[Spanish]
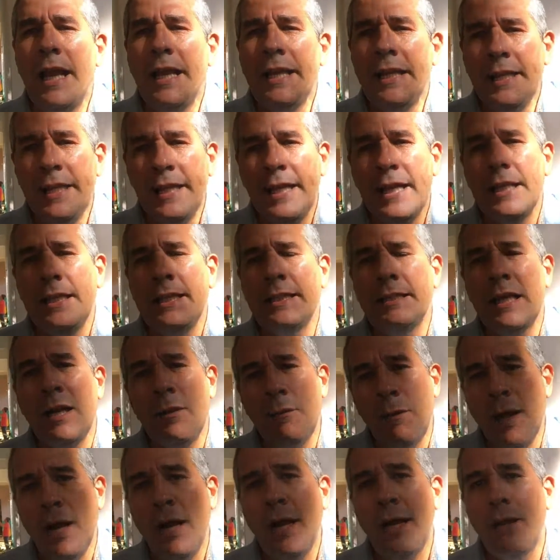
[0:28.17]
la idea de
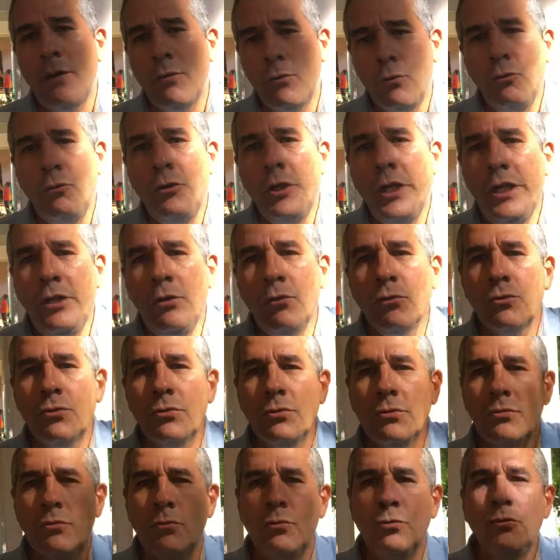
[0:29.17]
trabajar
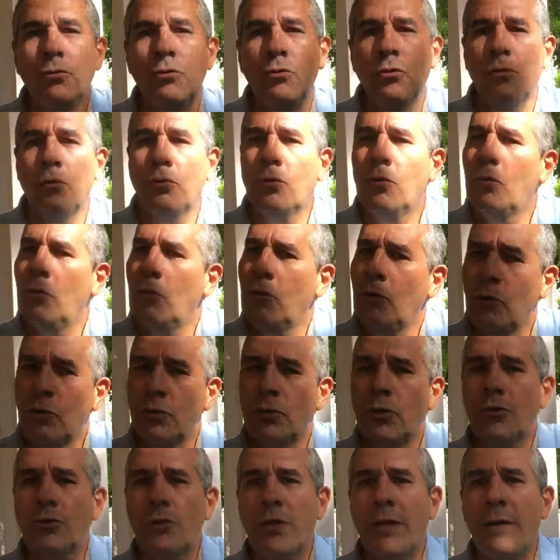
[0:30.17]
unidos junto con
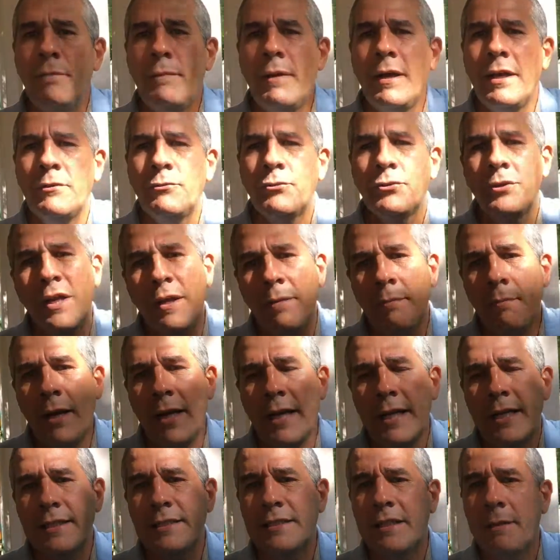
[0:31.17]
otros hermanos y
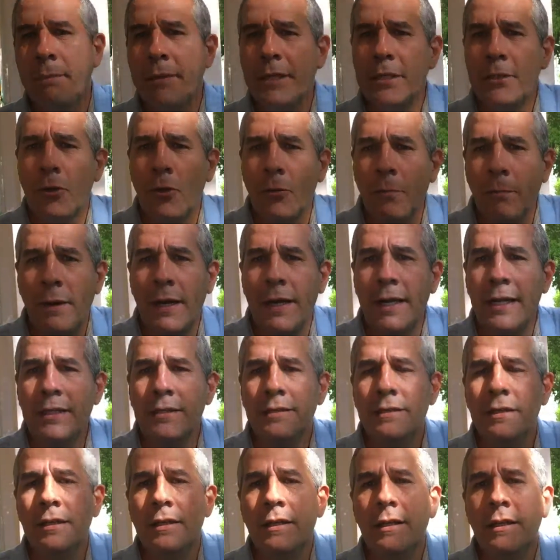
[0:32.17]
hermanas
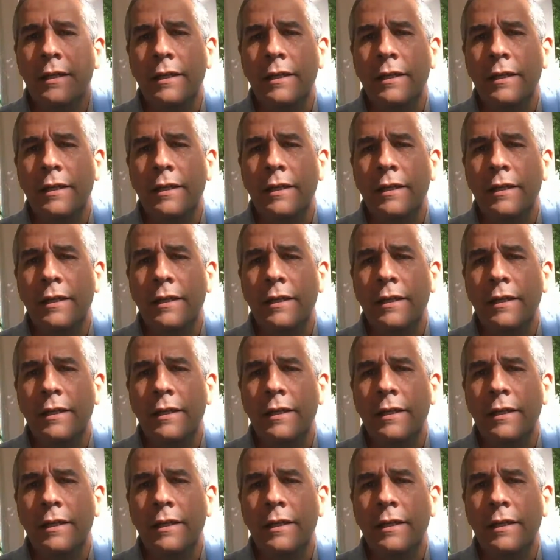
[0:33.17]
episcopales